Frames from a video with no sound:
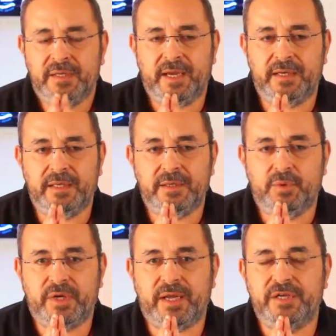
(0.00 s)
يعني
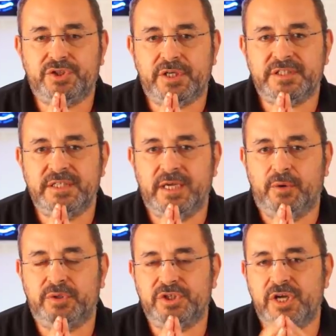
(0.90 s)
هو رأي شخصي
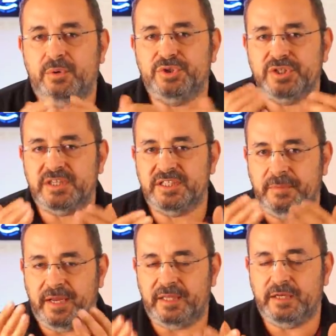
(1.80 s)
أو تجاوز شخصي
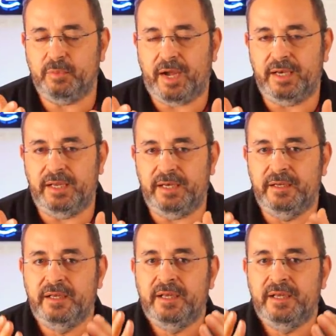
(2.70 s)
من هذا المحلل